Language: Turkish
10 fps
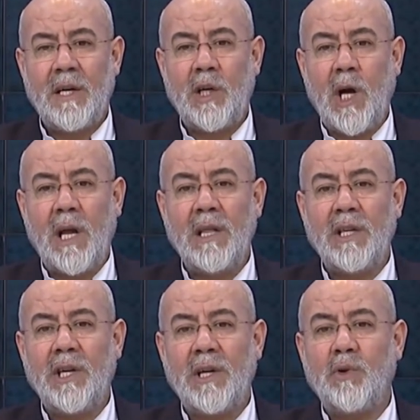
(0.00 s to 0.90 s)

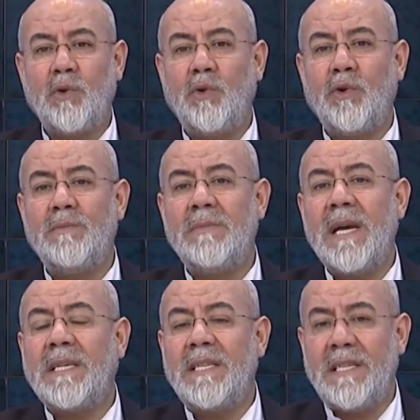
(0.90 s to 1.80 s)
yanlışa
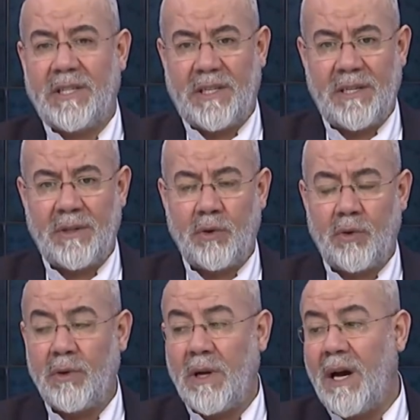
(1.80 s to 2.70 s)
götürmek için,
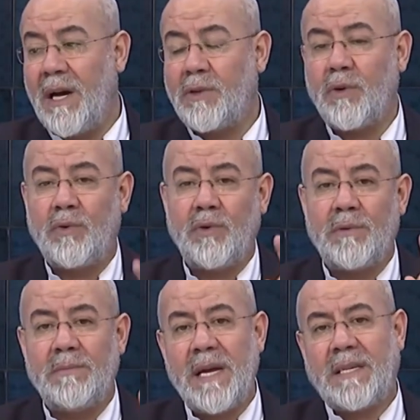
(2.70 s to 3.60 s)
günaha
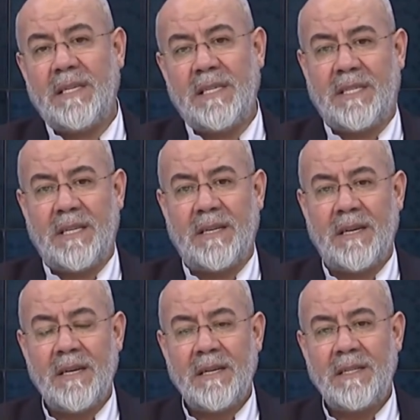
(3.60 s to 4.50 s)
götürmek
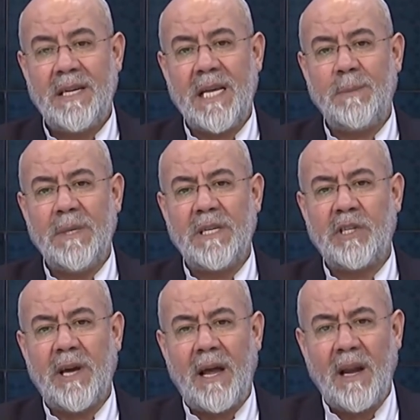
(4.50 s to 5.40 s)
için tek
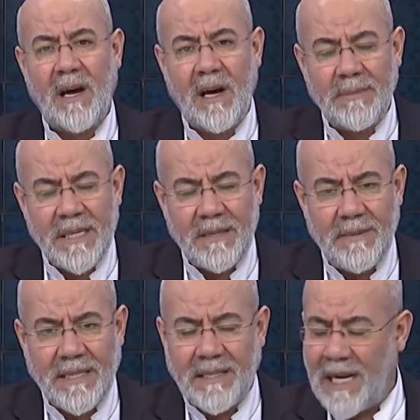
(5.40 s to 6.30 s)
bir kelam
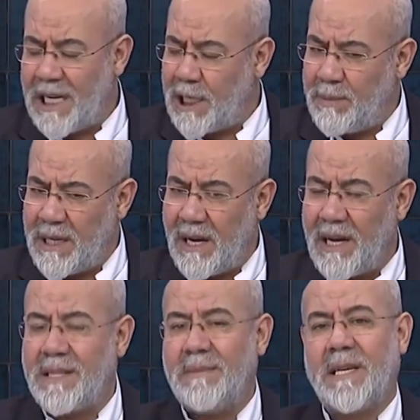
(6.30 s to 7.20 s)
etmez, tek
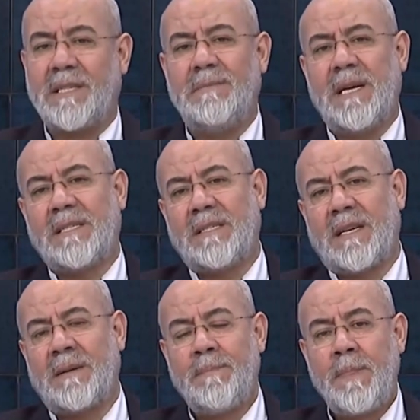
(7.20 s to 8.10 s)
bir adım
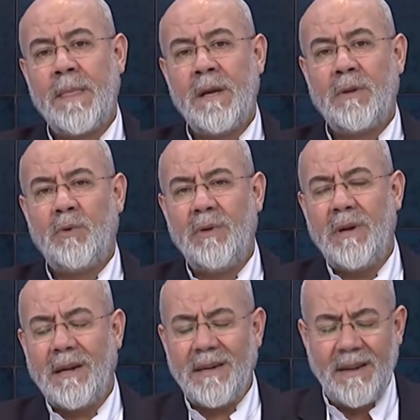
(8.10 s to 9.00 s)
atmazlar.
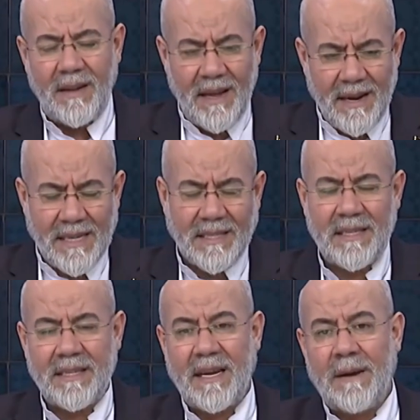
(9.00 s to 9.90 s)
Dünyanın
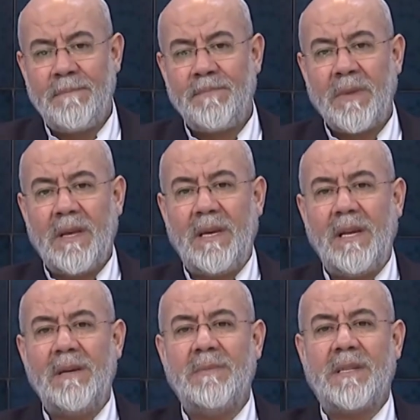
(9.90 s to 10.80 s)
neresinde
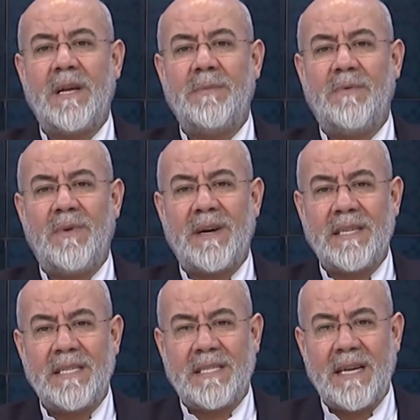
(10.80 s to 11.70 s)
ilim adamı var
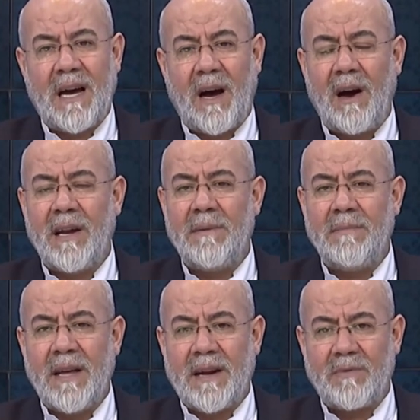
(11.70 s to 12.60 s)
ise,
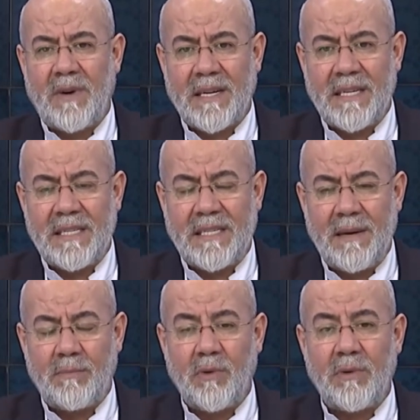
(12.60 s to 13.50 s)
alimler var
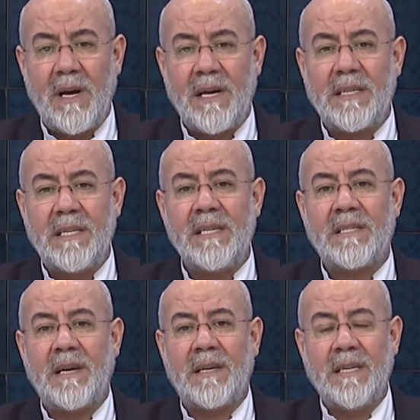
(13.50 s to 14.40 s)
ise bunlar
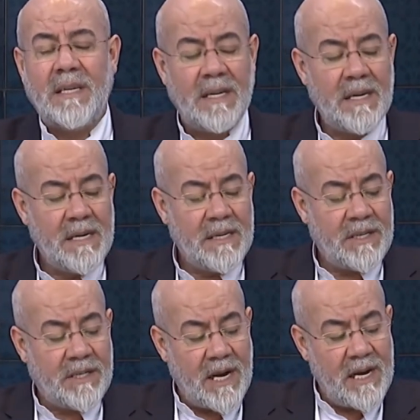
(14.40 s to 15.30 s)
insanı
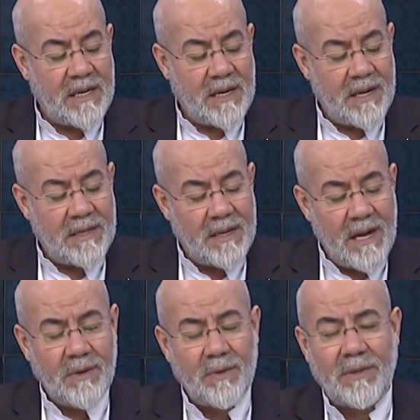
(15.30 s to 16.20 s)

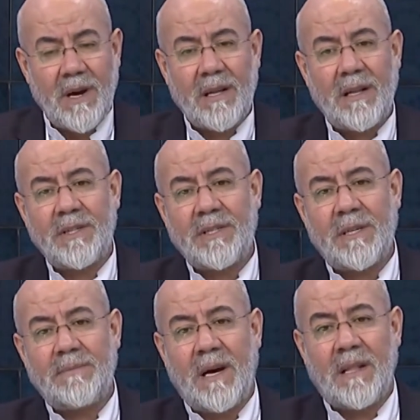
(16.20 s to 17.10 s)
şeytandan
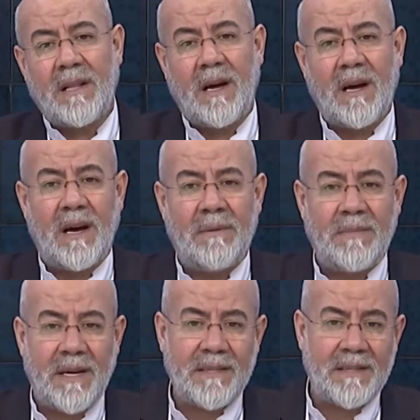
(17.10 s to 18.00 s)
uzaklaştırıp Allah'a,
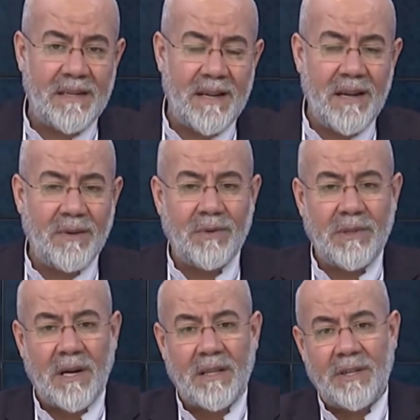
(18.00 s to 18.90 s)
maddeden
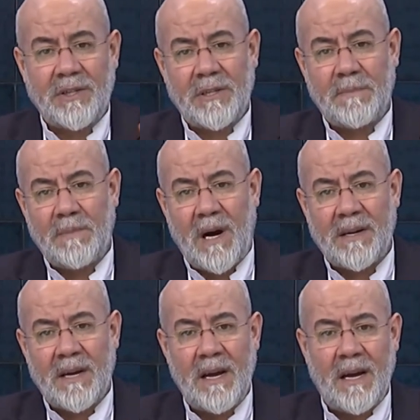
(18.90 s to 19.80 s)
uzaklaştırıp
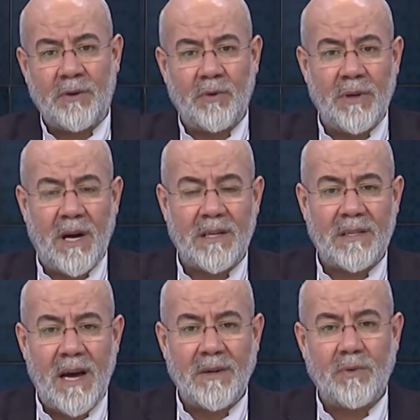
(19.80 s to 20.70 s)
manaya,
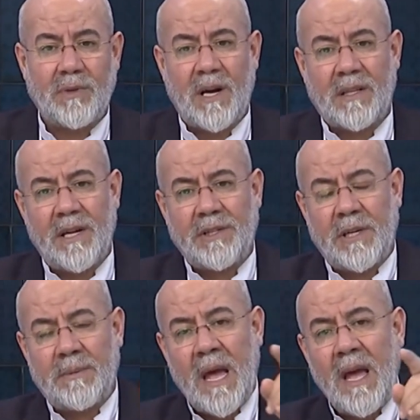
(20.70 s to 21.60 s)
günahtan
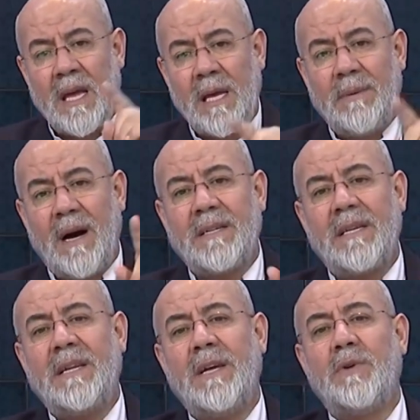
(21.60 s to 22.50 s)
uzaklaştırıp
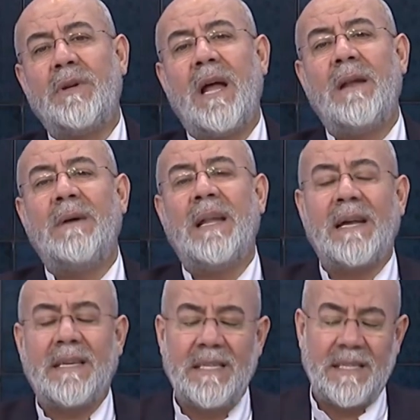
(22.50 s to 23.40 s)
ibadete
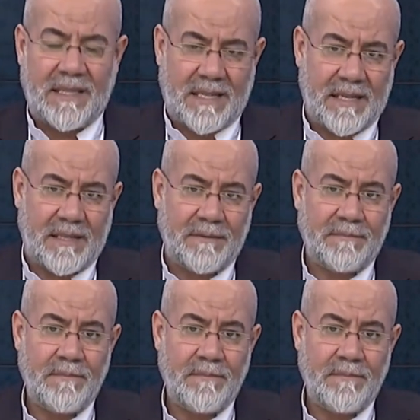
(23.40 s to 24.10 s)
yönelmelerini ister.